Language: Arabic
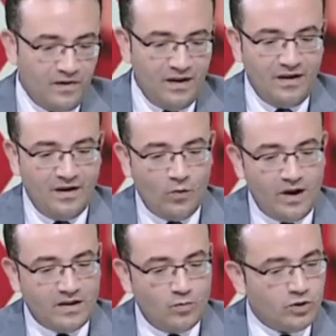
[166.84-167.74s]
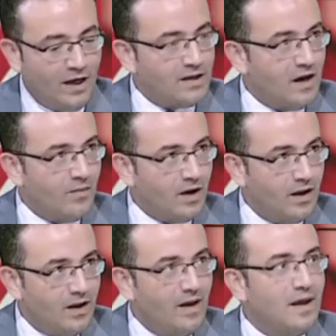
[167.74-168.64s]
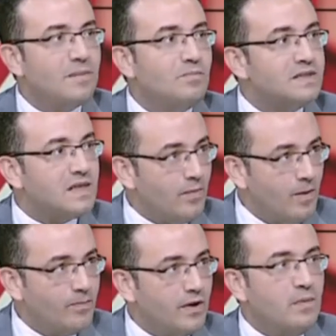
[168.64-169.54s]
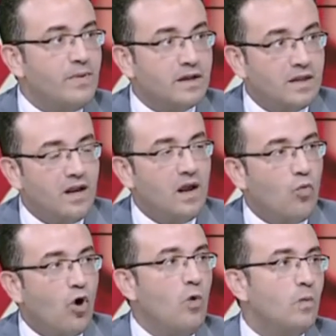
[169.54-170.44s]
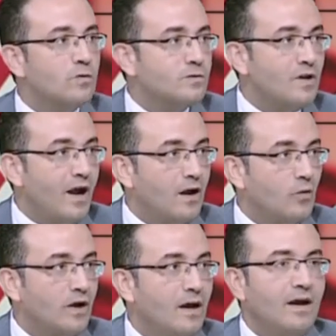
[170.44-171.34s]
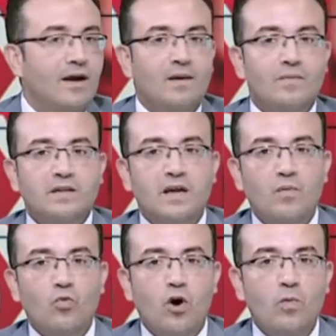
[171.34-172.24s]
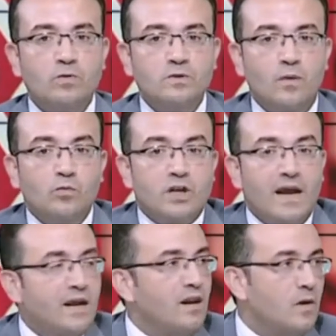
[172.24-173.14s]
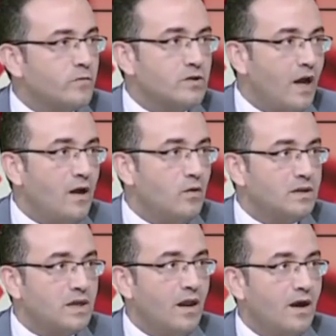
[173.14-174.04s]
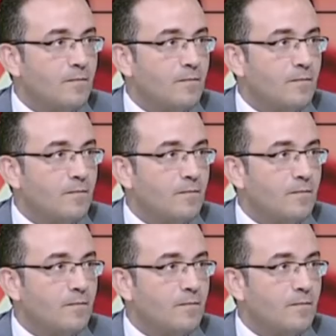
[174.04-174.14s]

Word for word: في الولايات المتحده الامريكيه بسبب البكتيريا المقاومه للمضاد الحيوي البكتيريا المقاومه للمضاد الحيوي مش لاقيين لها مضاد حيوي اه